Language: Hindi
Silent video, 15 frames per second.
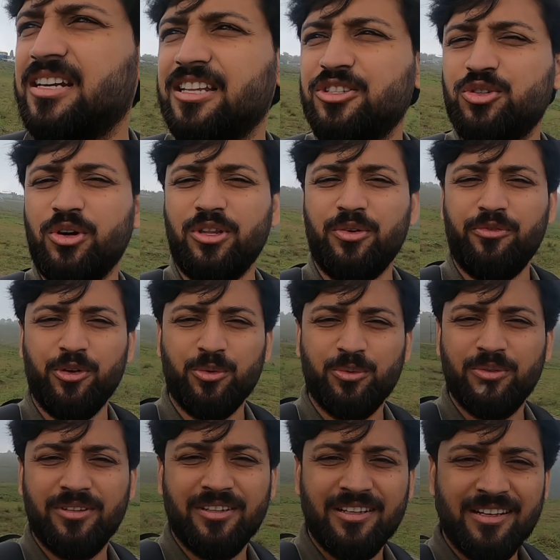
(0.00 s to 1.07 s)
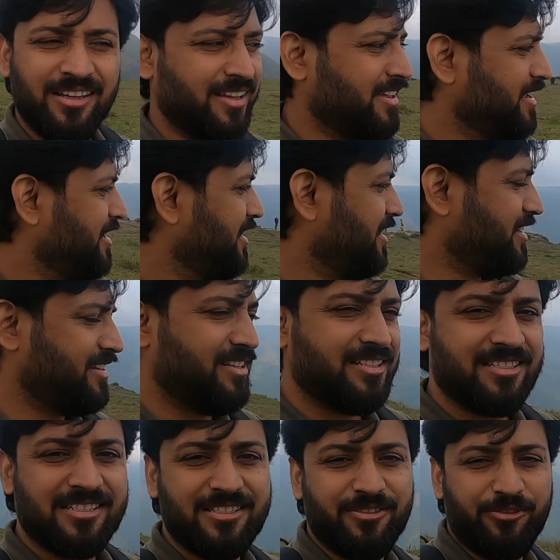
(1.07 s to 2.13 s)
एंड एंजॉय द व्यू एंड
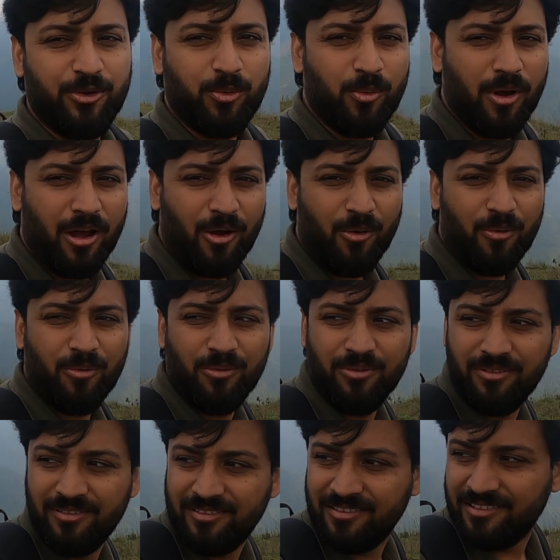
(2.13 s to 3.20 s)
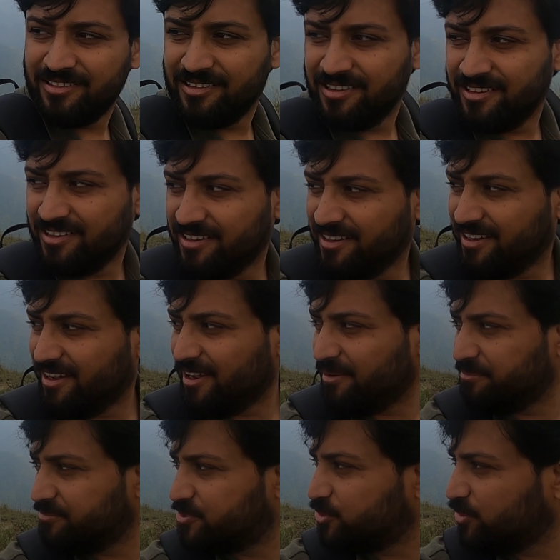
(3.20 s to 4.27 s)
दिस इज द व्यू आओ आई
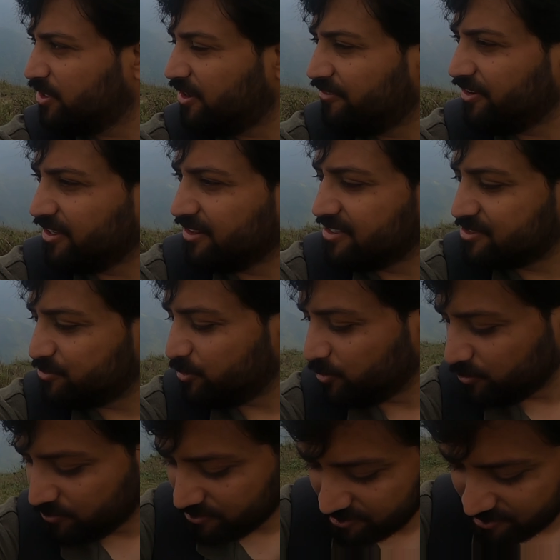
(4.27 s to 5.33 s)
एम सो लविंग दिस व्यू